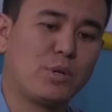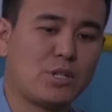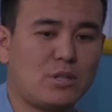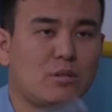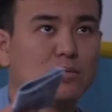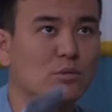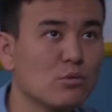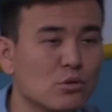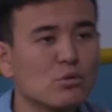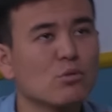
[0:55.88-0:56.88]
Басе,
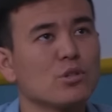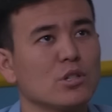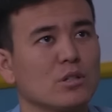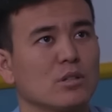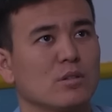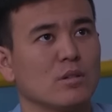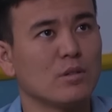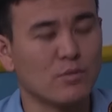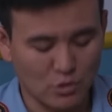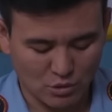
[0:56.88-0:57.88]
лучше другое дело.
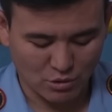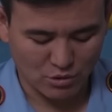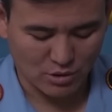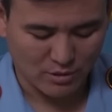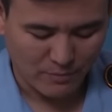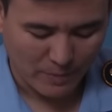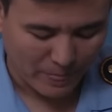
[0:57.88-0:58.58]
Все серьезно.